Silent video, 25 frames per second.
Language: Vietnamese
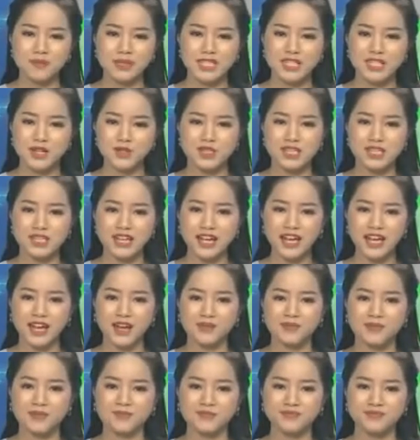sáu xin nghe
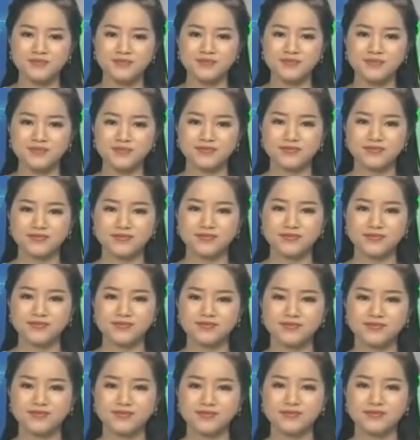ạ.
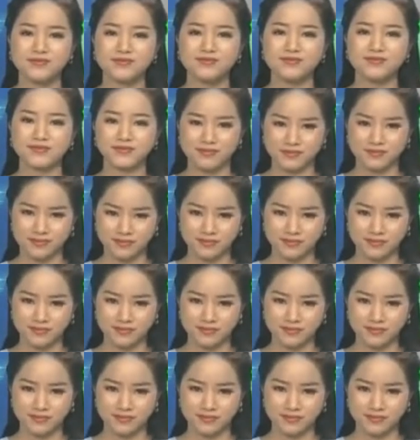Dạ,